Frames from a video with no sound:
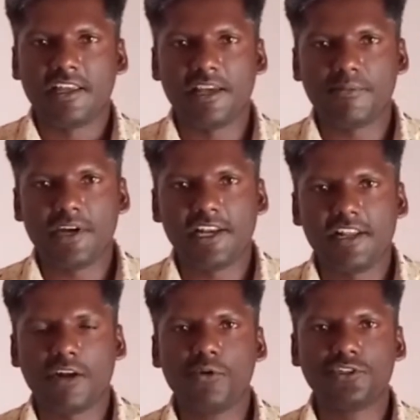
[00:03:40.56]
இதே மாதிரி
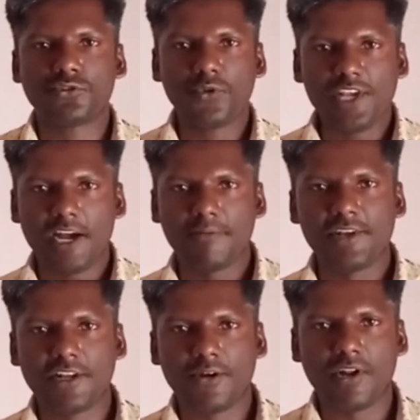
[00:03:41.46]
ரவுடி சூர்யா
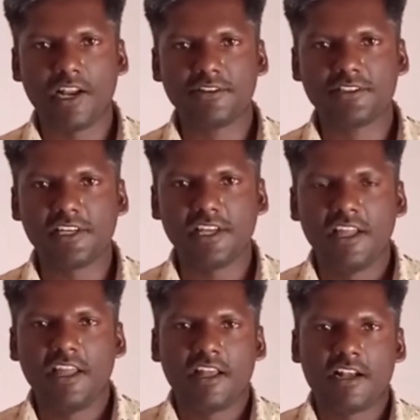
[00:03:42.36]
அப்படிங்கிற ஒரு ஆள் வந்து
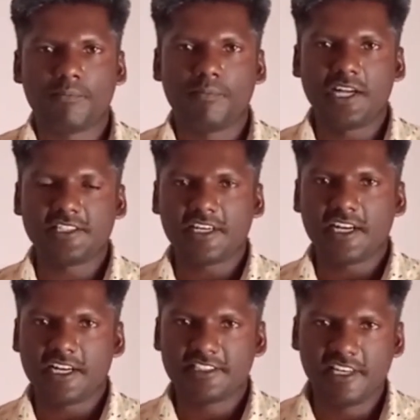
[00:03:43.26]

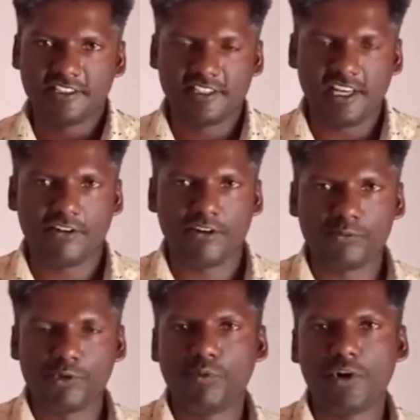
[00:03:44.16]
பாஜக கட்சியில் சேர
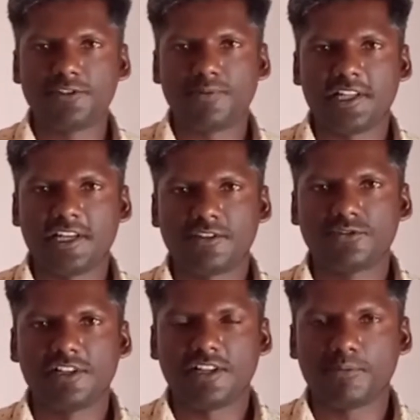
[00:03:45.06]
வரும்போது போலீஸ்
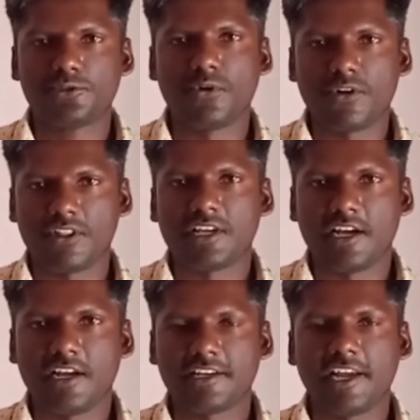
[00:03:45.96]
பார்த்துட்டாங்கன்னு சொல்லி தப்பிச்சு
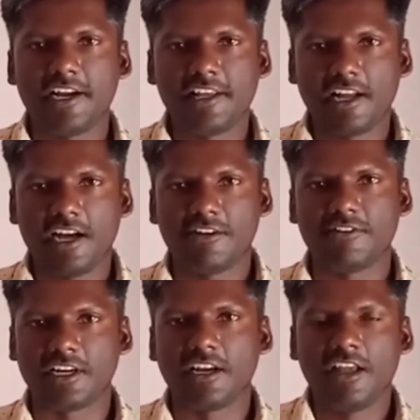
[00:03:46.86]
விடுறதுக்காக கேடி
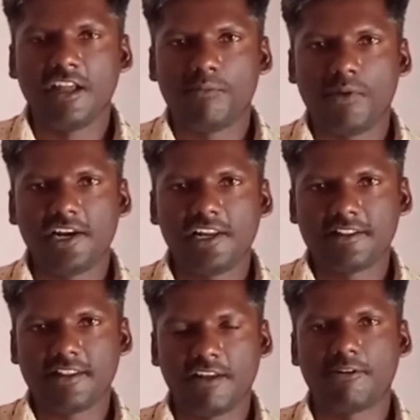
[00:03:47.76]
ராகவன்
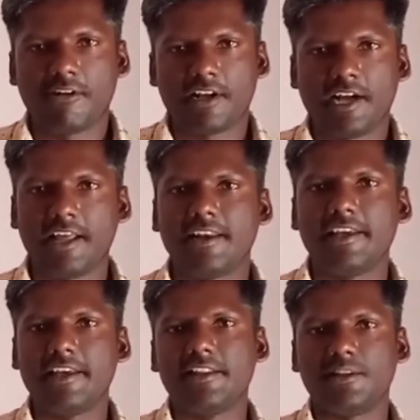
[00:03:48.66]
மாநில தலைவரோட
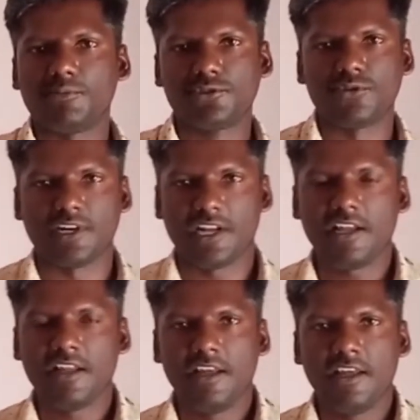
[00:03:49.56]
கார்லேயே ஏறி தப்பிச்சு விடனான்
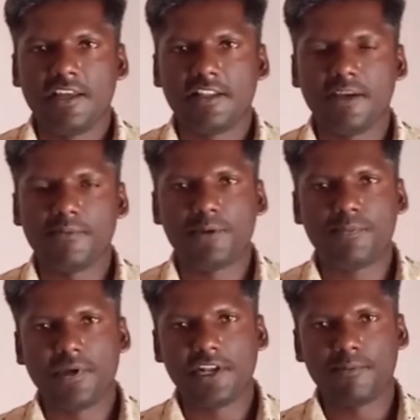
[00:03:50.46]
இதே மாதிரி
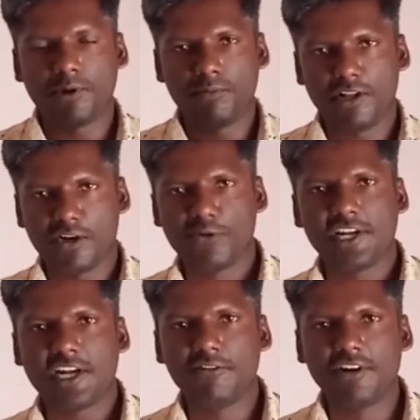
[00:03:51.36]
பெரிய பிரபல
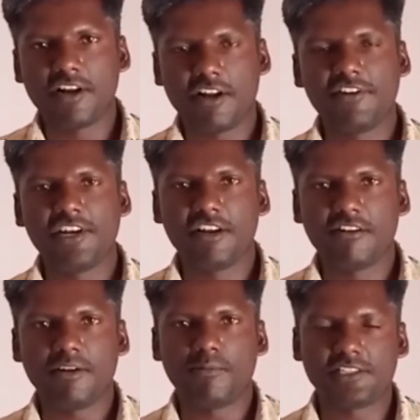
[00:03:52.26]
ரவுடி கல்வெட்டு
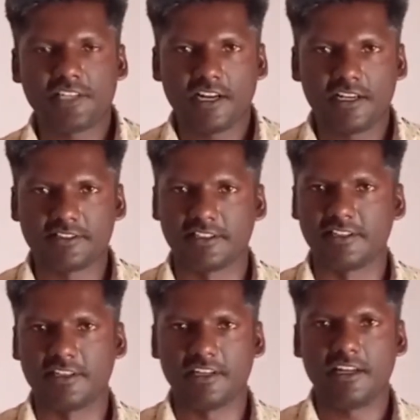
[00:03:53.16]
ரவின்றவன் பாஜகவில்
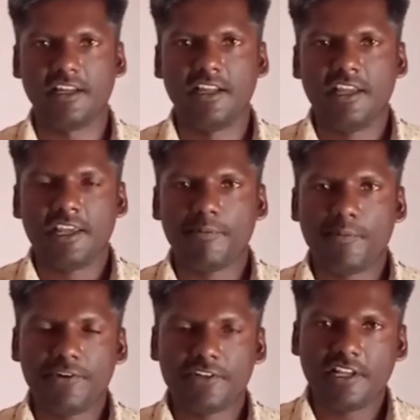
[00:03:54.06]
சேர்ந்துருக்கிறான்
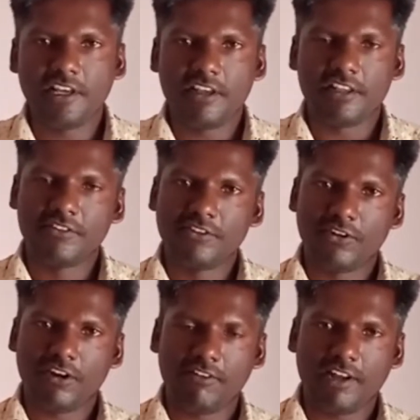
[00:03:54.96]
இப்படி வந்து
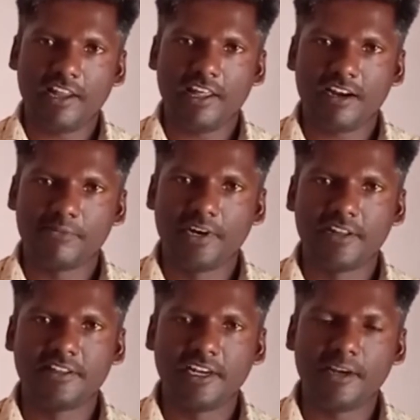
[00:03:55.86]
இவங்களோட வரலாறு நம்ம
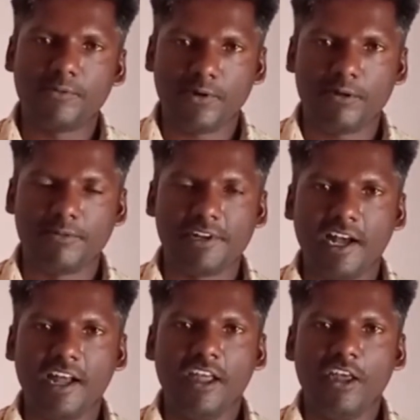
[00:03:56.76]
எடுத்துக்கிட்டே போனோம்
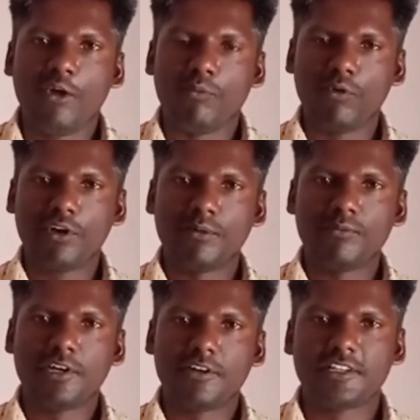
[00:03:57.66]
அப்படின்னா முழுக்க
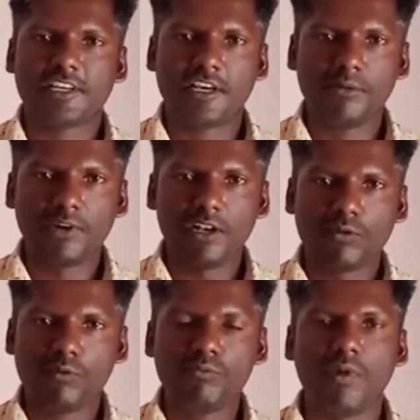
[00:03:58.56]
முழுக்க வந்து கிரிமினல்
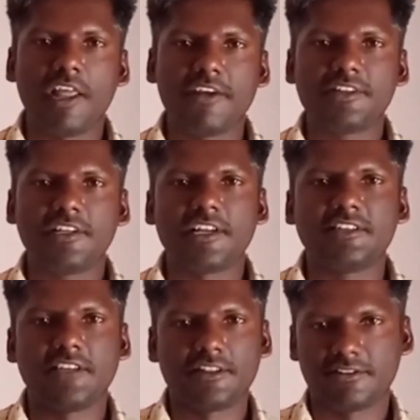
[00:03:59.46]
கும்பலை வந்து
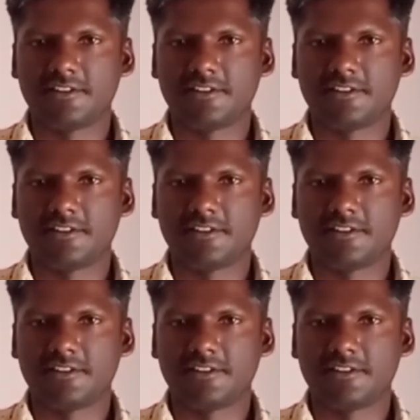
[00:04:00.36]
இன்றைக்கி சேர்த்து